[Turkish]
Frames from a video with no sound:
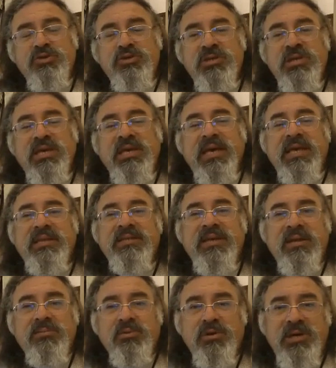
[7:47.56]
Çünkü
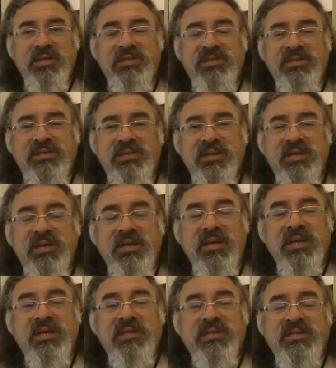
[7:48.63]
genital bölgedir.
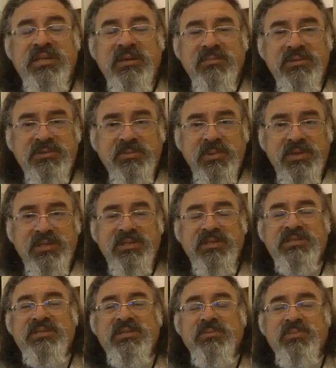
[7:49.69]
Temiz
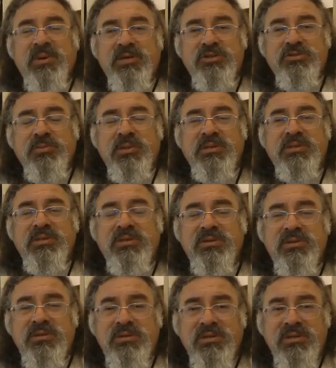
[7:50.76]
bakılırsa pansuman
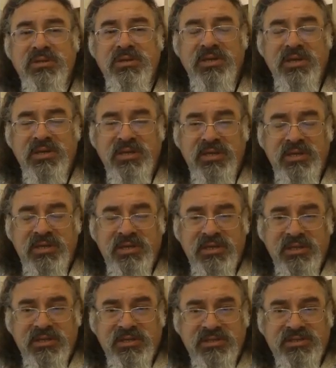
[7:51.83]

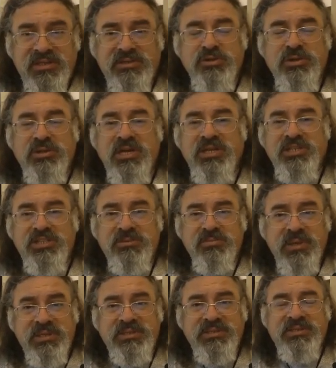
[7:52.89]
e, kısa sürede
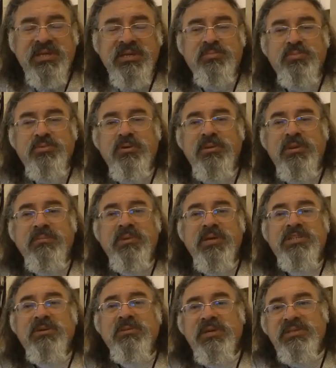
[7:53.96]
açılmazsa problem
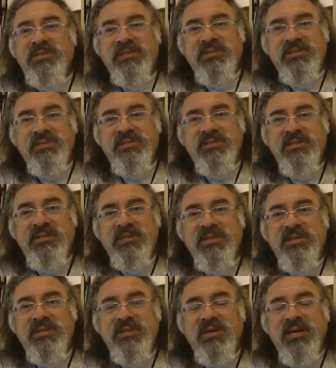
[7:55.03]
yaşamazsınız.
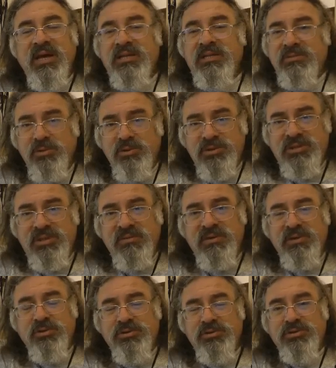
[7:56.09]
Antibiyotik de
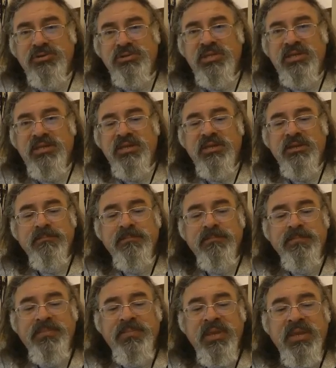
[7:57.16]
veriyoruz üstelik.
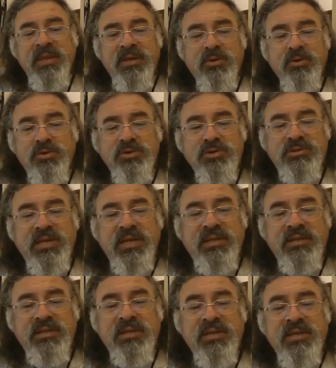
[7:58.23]
O
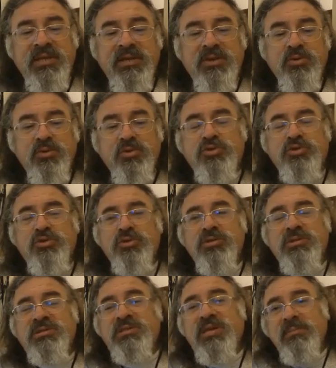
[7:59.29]
yüzden 3
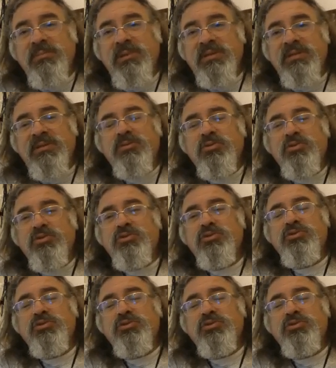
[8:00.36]
gün sabredin, 3.